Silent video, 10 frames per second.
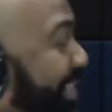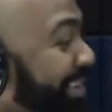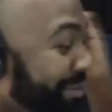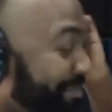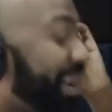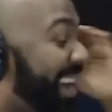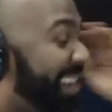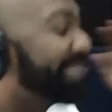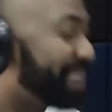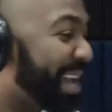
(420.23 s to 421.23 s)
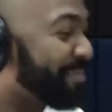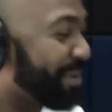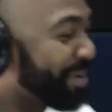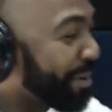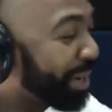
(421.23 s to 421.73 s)
Ey, bien por mi
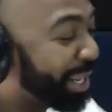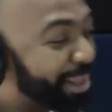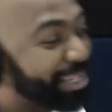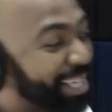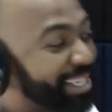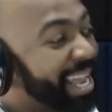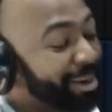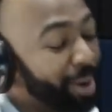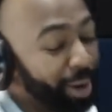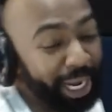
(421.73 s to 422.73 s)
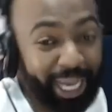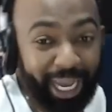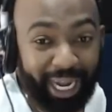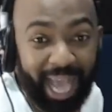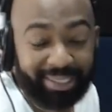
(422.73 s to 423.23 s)
memoria. Entonces, lo que le
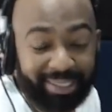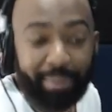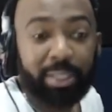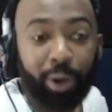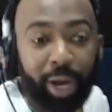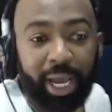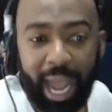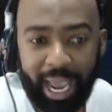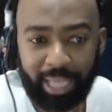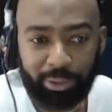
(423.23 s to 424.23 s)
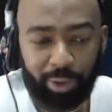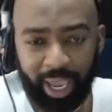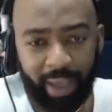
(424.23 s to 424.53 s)
quería hacer mención era eso, a que